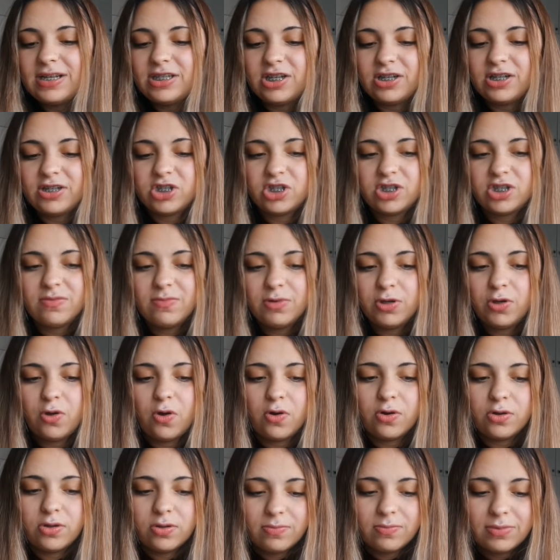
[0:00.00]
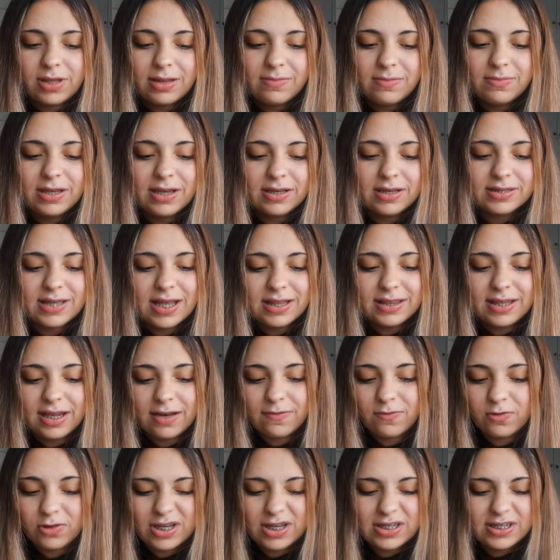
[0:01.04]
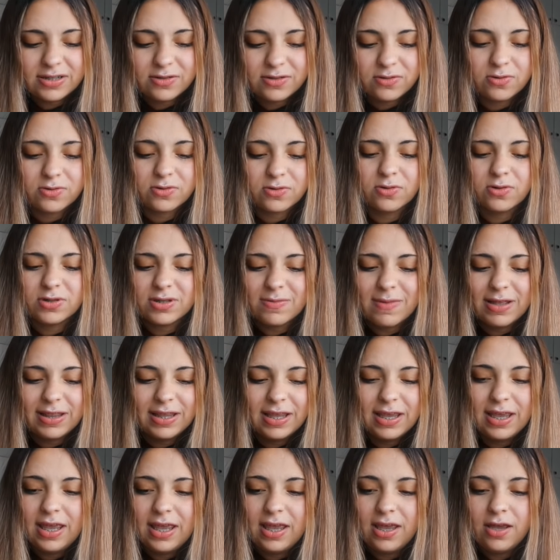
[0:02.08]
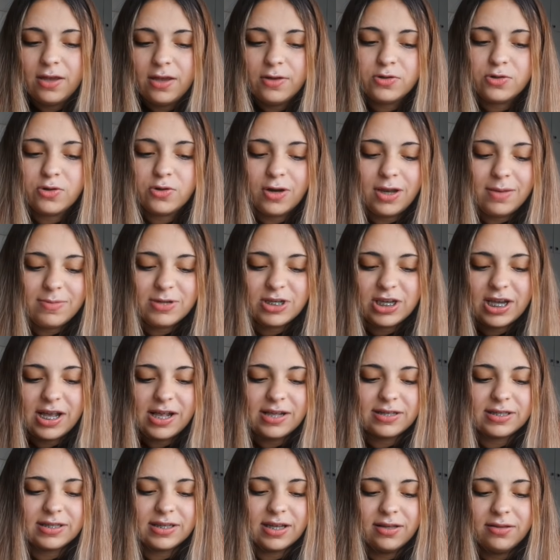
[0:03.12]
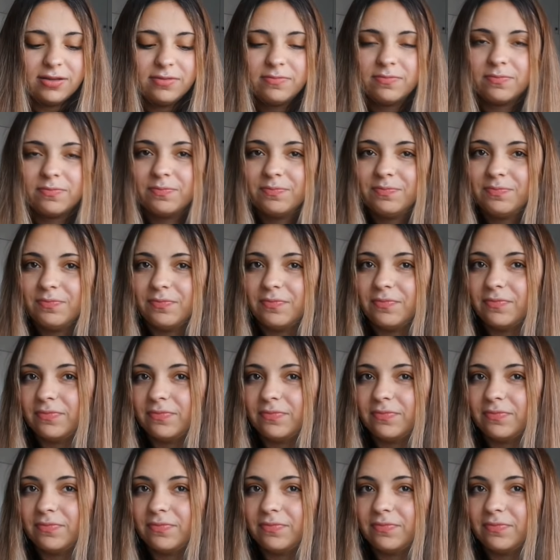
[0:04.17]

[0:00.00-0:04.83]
ders çalıştığımı gördüm. Dedim ki sen telefondan çalışıyorsun. O zaman şöyle bir şey alsam. Hmm,